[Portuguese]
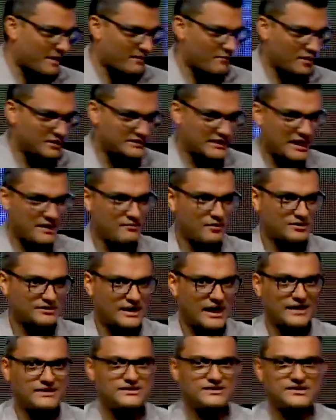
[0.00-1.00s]
para Moisés:
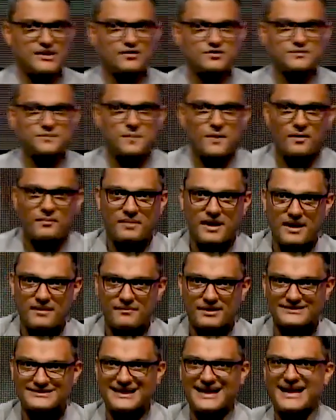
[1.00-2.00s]
Moisés, teus
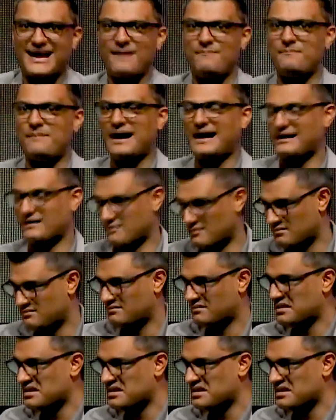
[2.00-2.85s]
problemas acabaram.